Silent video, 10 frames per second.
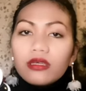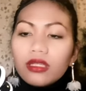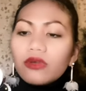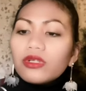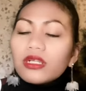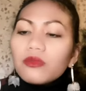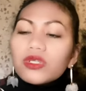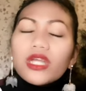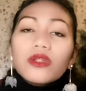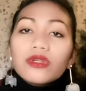Hindi ko na rin
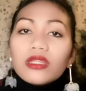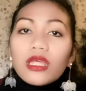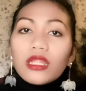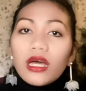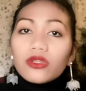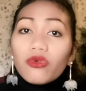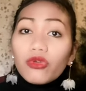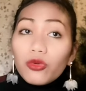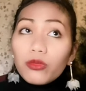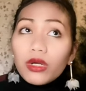masyadong natandaan kung
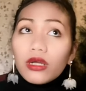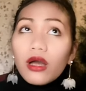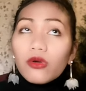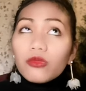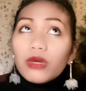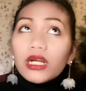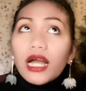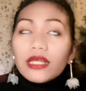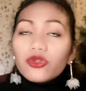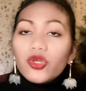yung mag, uh, kung
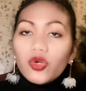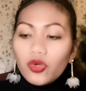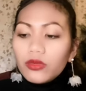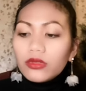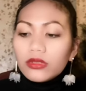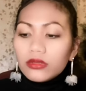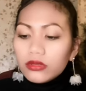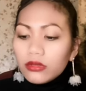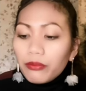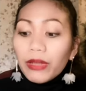magkano yung
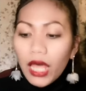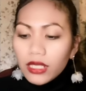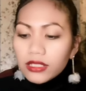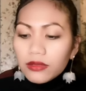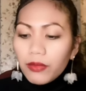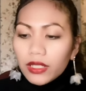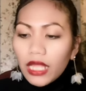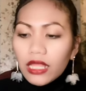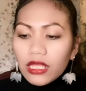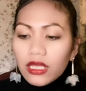plus but
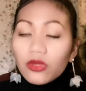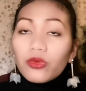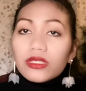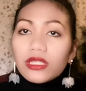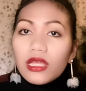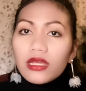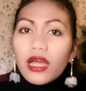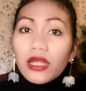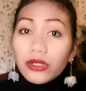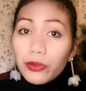i think it was like
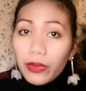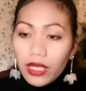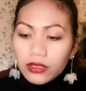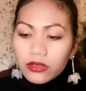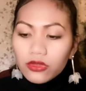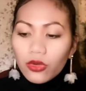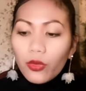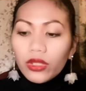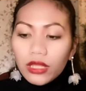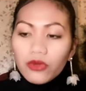100 plus so
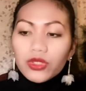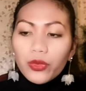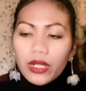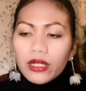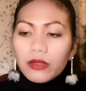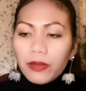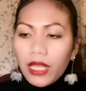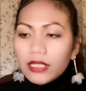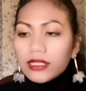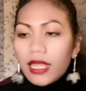1100
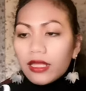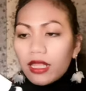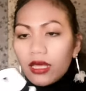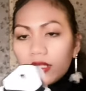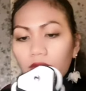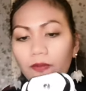plus like that